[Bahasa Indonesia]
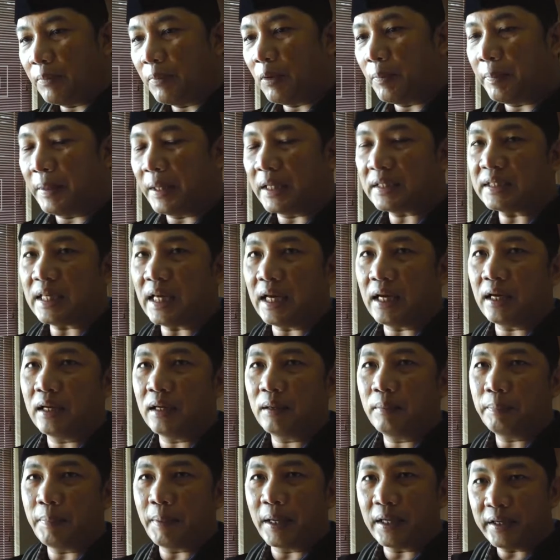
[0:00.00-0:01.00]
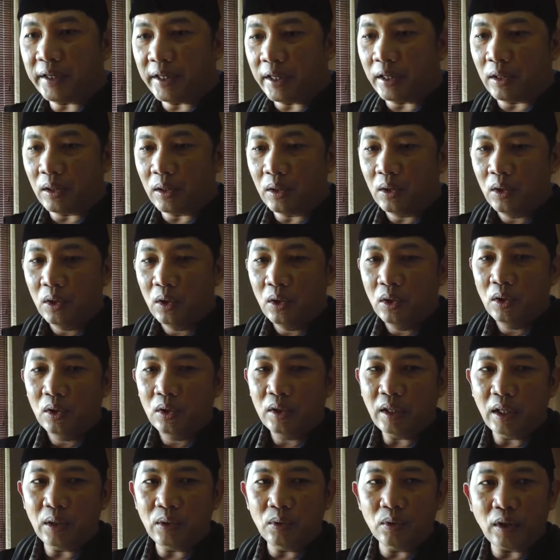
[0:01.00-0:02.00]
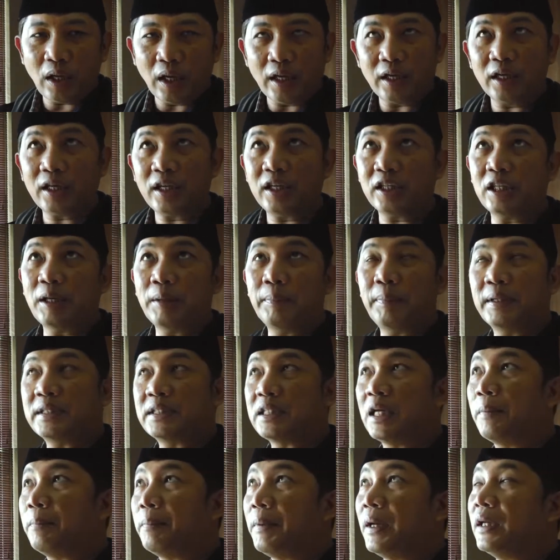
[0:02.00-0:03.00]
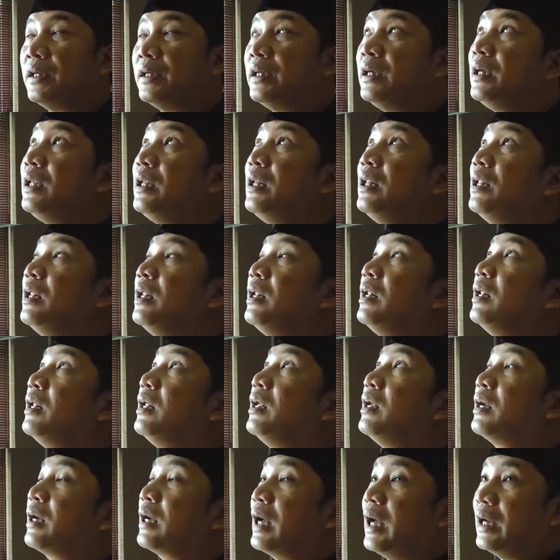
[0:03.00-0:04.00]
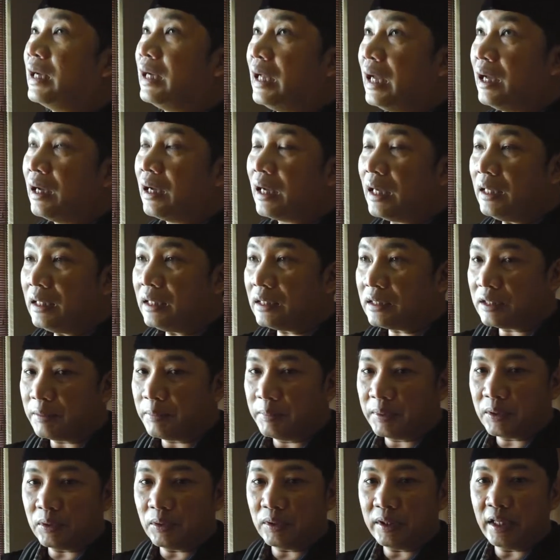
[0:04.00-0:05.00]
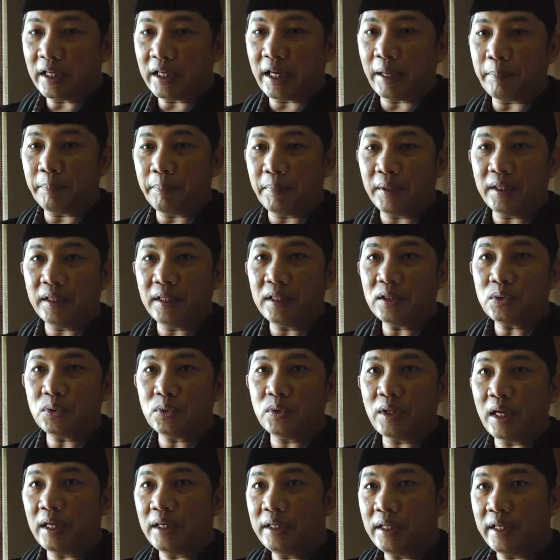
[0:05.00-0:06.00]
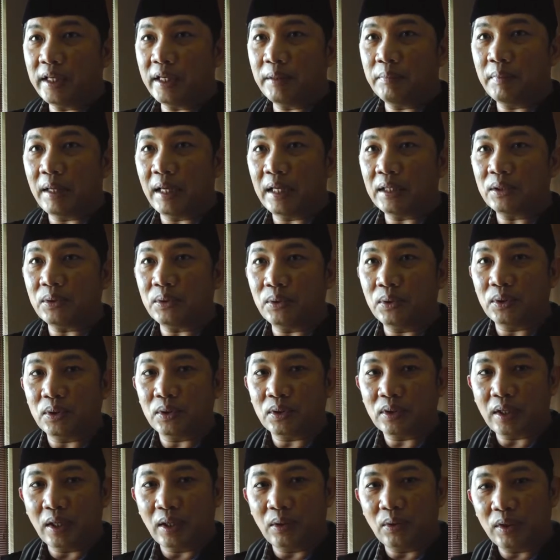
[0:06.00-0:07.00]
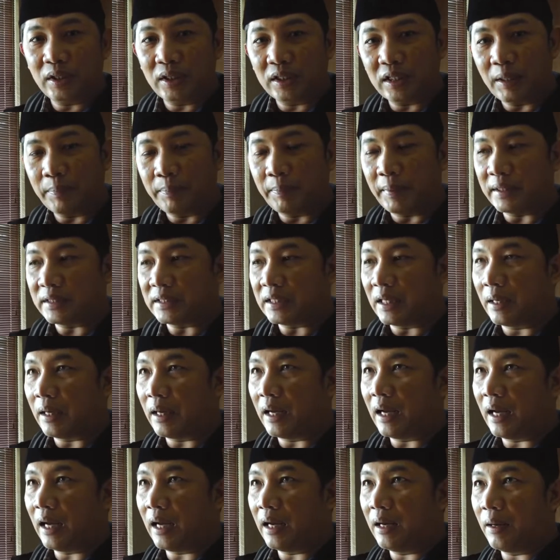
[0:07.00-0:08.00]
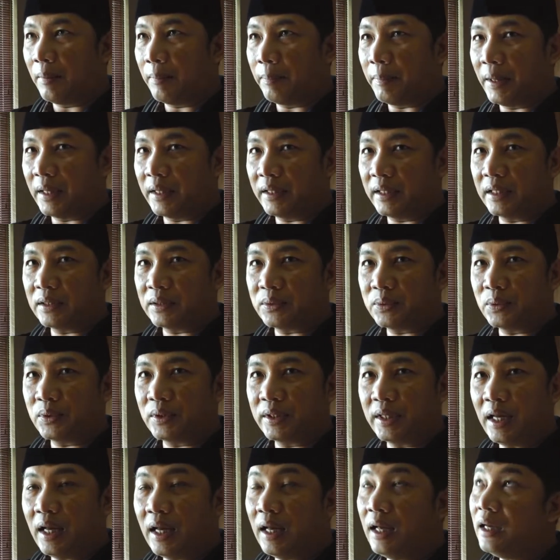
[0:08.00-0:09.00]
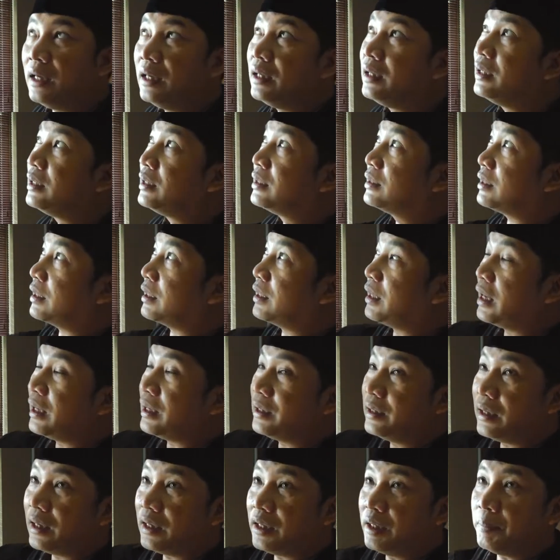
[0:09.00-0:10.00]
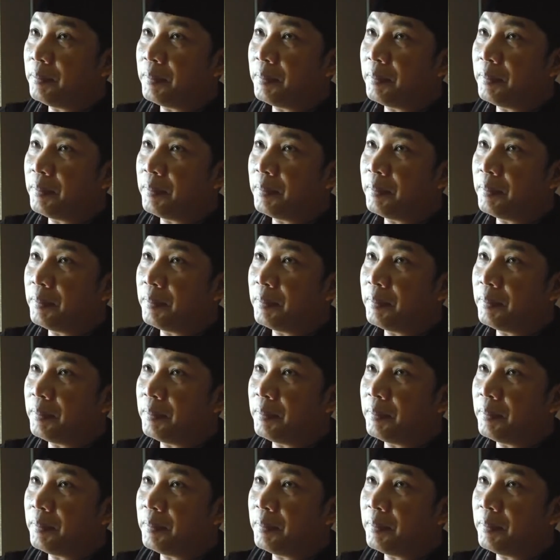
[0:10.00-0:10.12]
mau pasang panel, lalu karena kita pasang panel, karena kan sebetulnya capmannya sudah ada yang mengatur kalau kita pasang uh, panel surya terjadi